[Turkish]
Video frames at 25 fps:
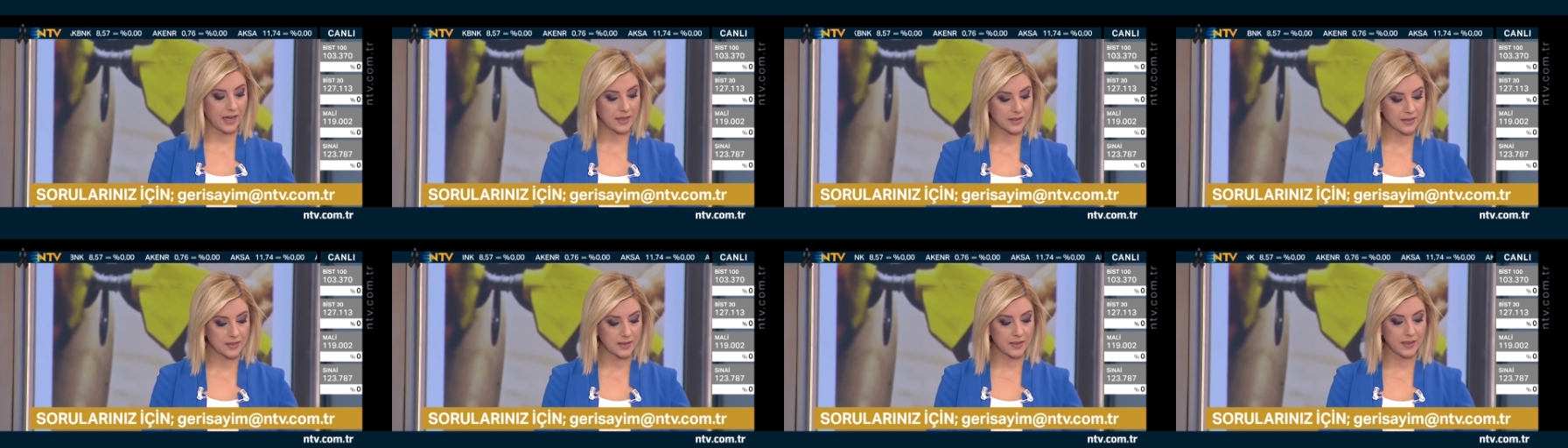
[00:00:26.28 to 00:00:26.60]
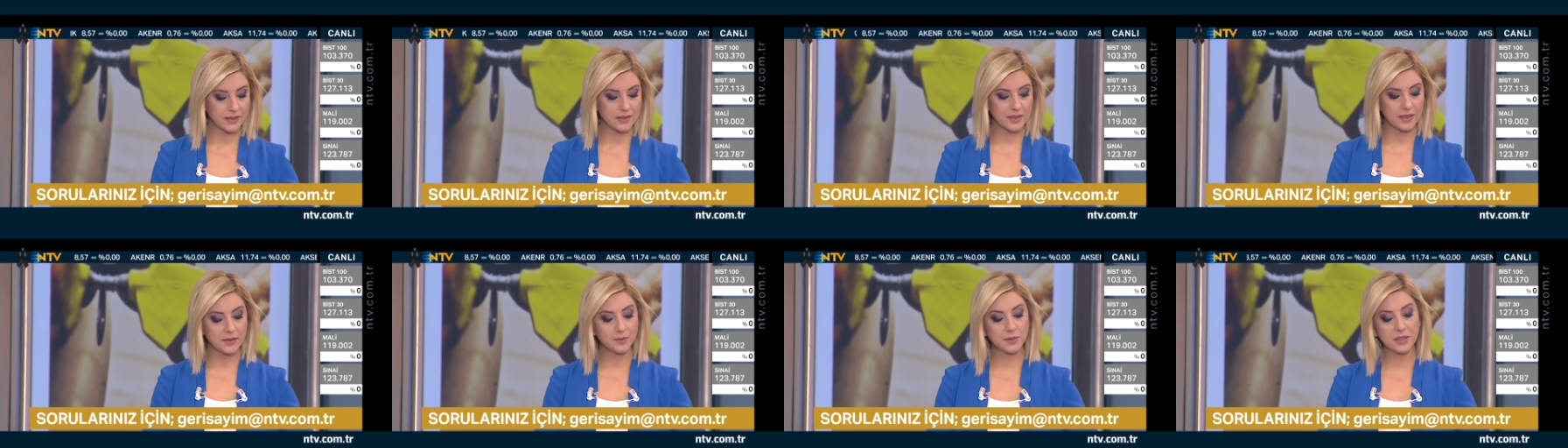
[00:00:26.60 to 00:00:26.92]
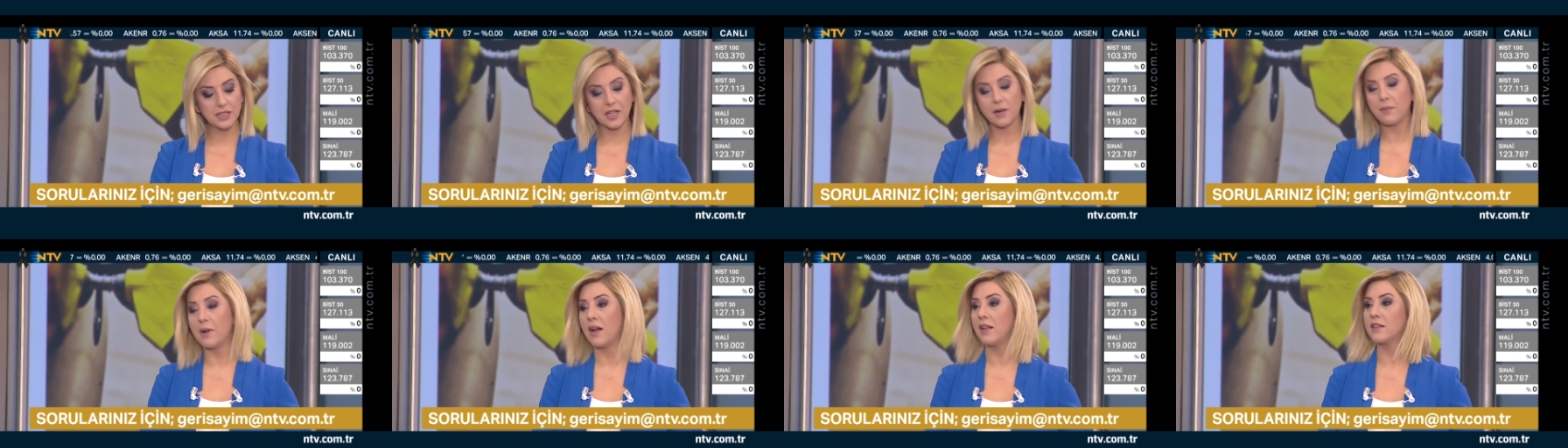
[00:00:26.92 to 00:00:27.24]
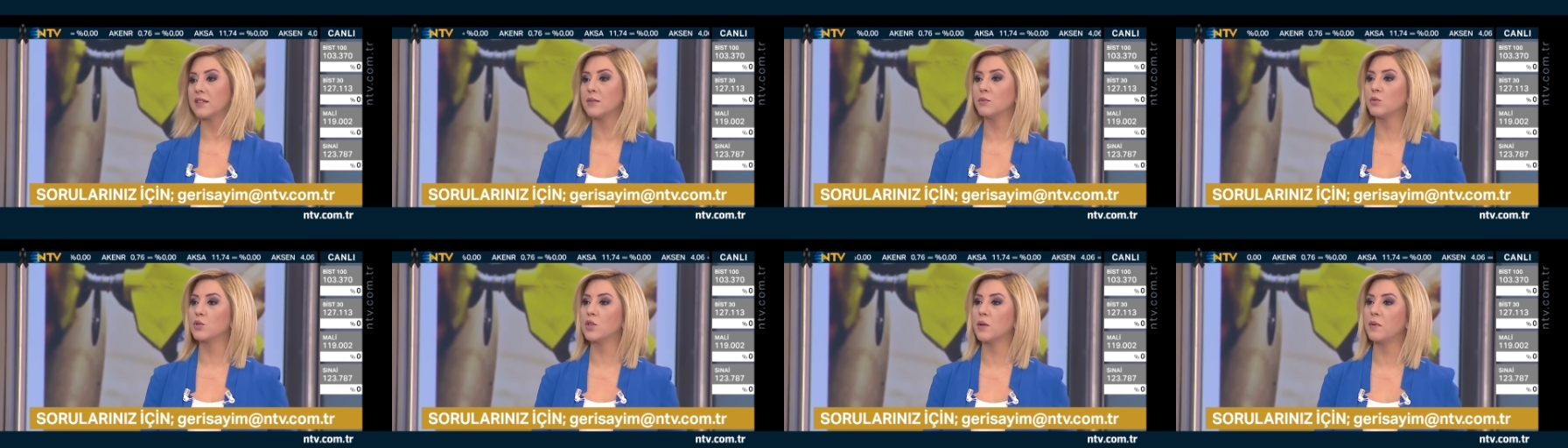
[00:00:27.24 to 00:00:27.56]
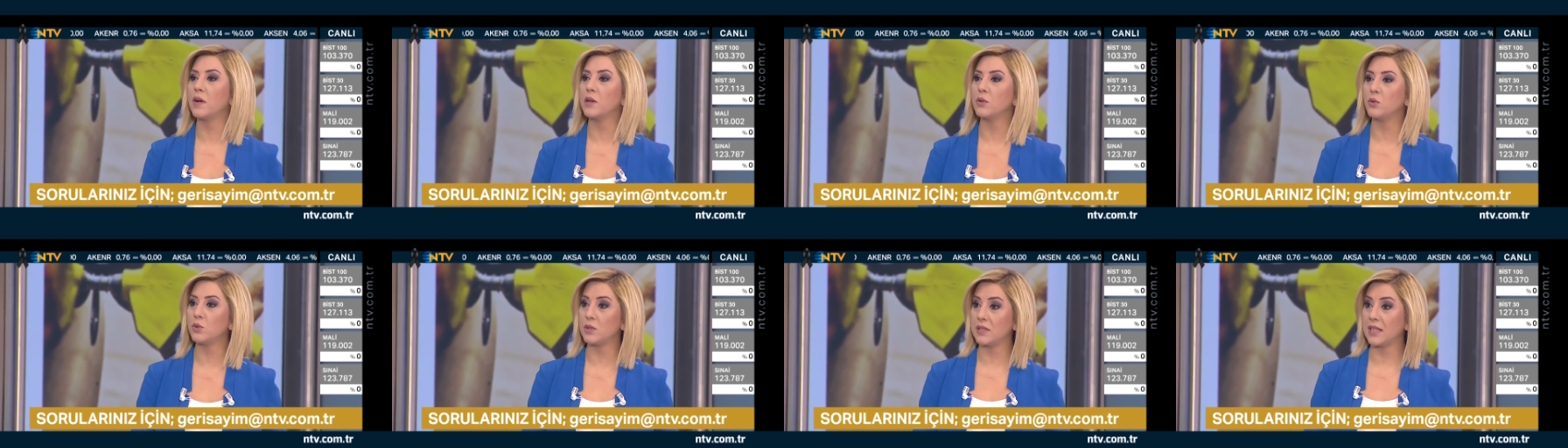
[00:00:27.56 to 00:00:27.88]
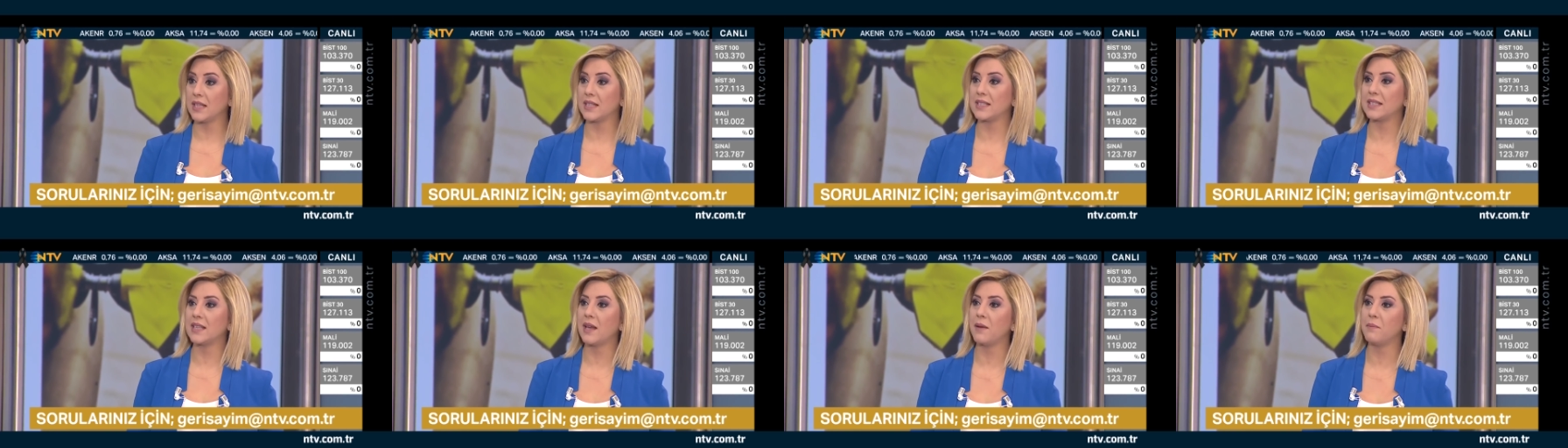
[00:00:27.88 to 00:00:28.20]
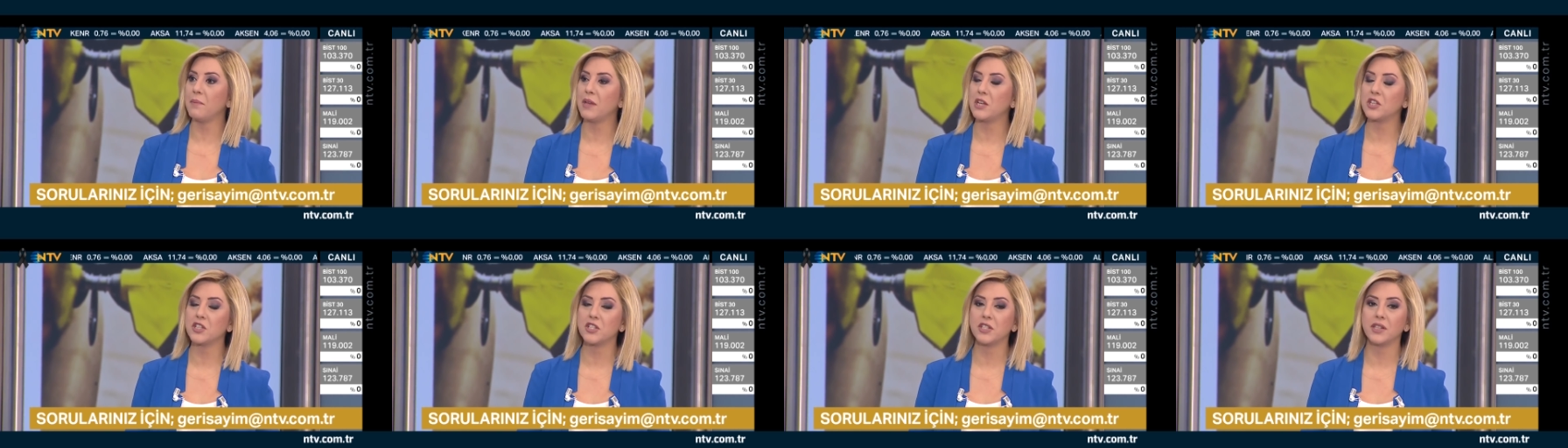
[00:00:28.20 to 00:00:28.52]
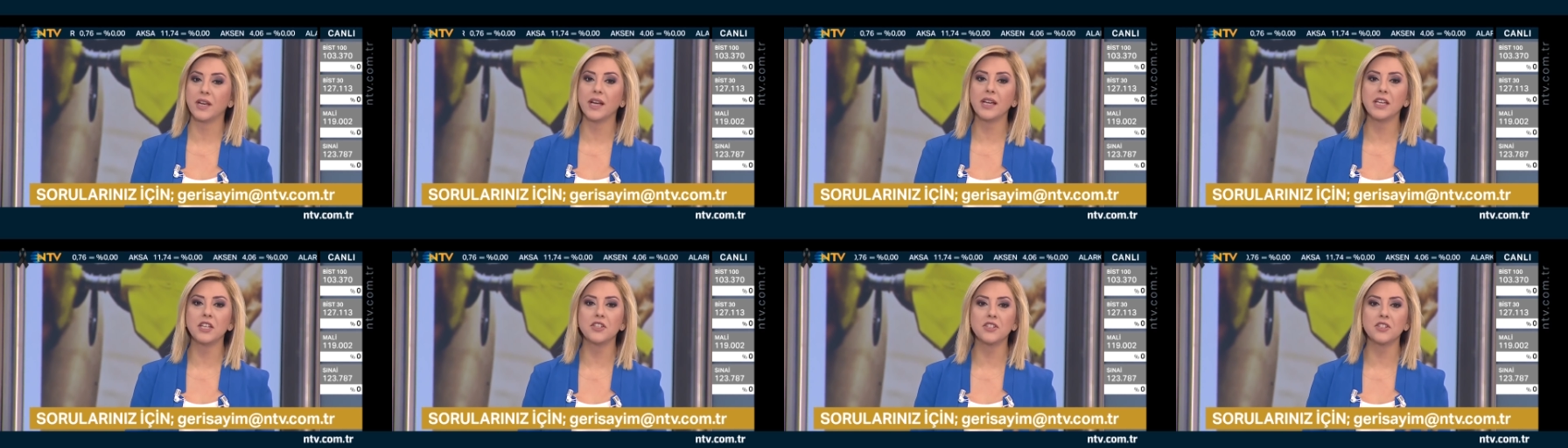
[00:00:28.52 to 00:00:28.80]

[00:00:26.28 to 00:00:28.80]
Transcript: hatırlatalım. Gram altın bu sabah 185 lira.